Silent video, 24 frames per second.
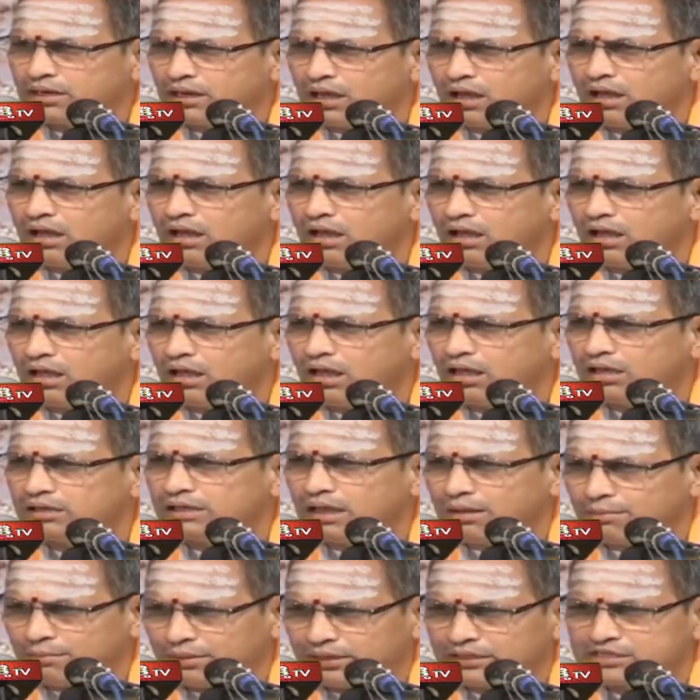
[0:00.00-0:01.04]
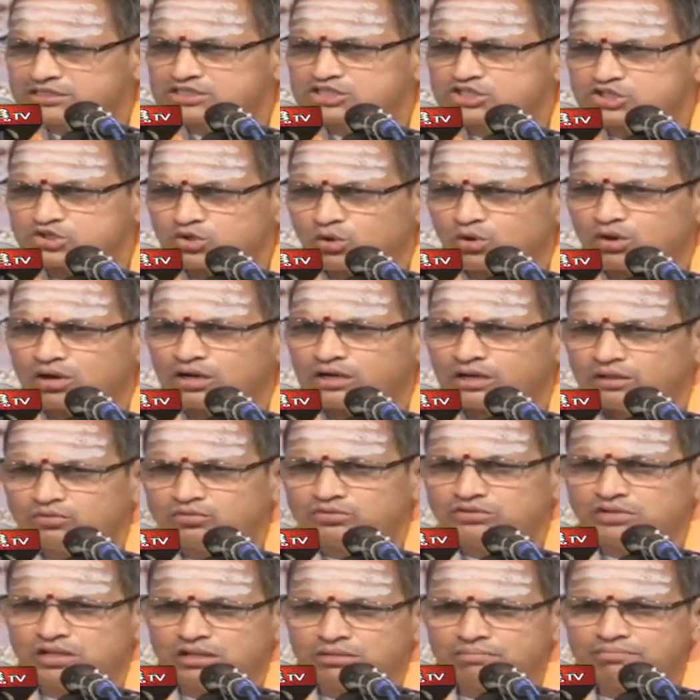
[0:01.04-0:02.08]
మనహ నా మనస్సు ఒక్కటే
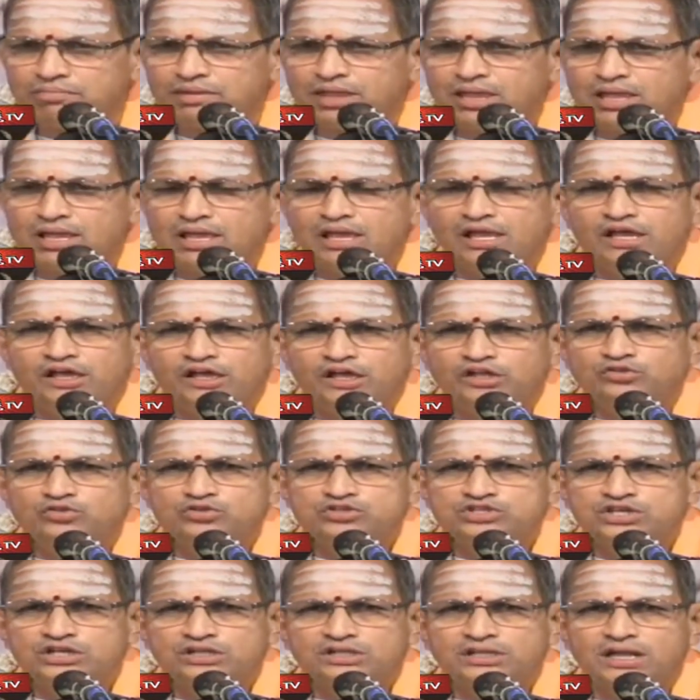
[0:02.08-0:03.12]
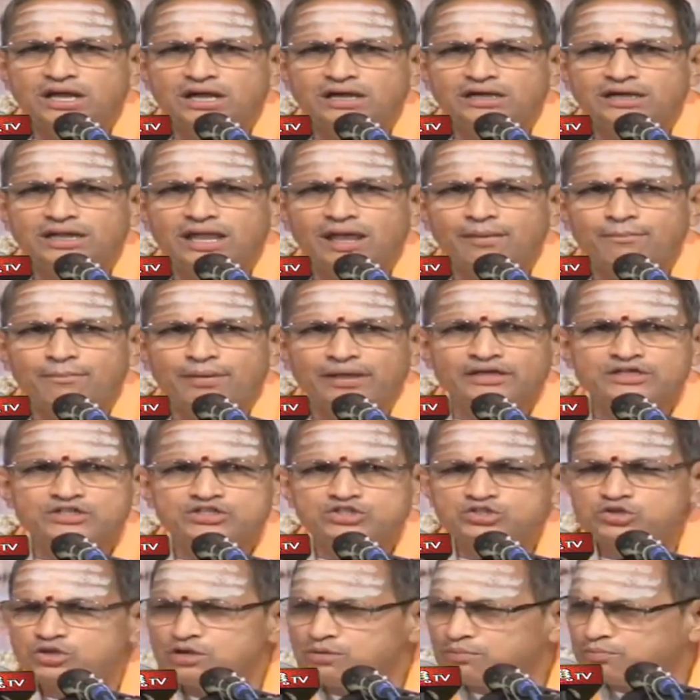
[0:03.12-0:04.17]
ఉంది ఎందుచేత అంటే ఆ
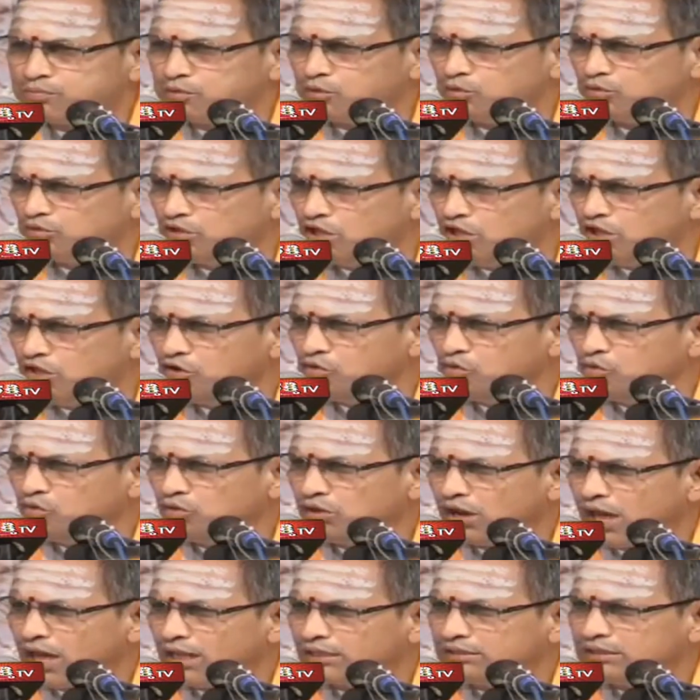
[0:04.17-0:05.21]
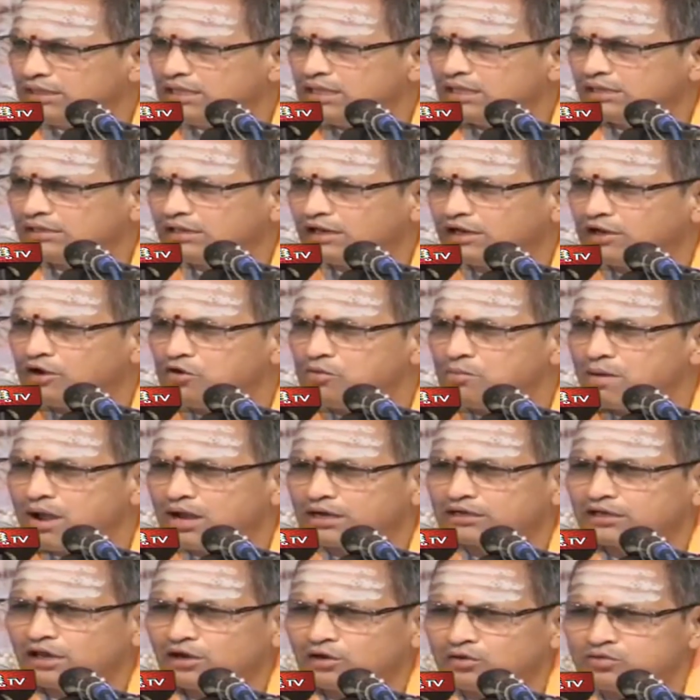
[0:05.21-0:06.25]
మనస్సు ఎప్పుడు నేను నాది అన్న రెండు
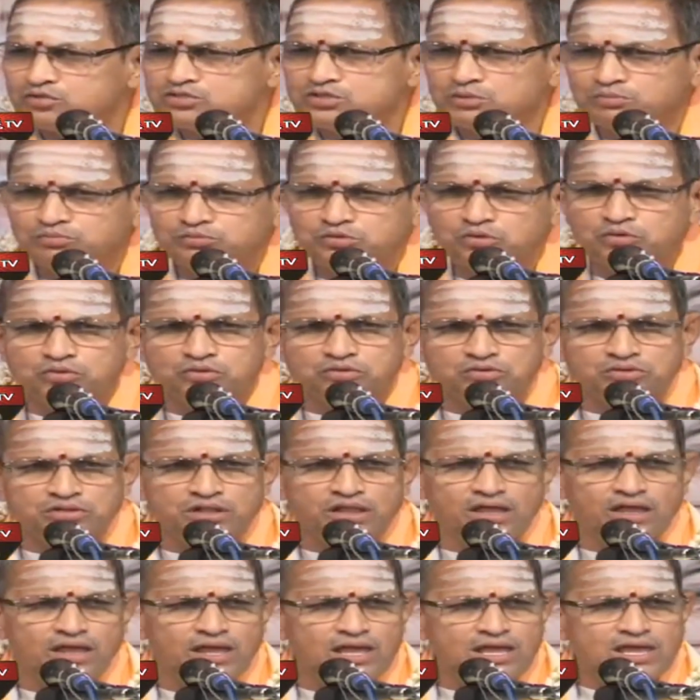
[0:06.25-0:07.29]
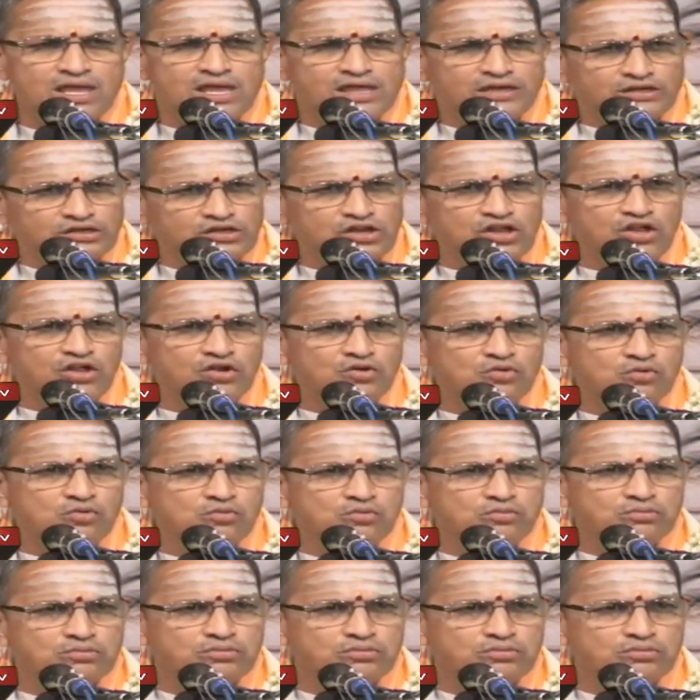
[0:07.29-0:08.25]
మాటలను చెప్తూ ఉంటుంది నేను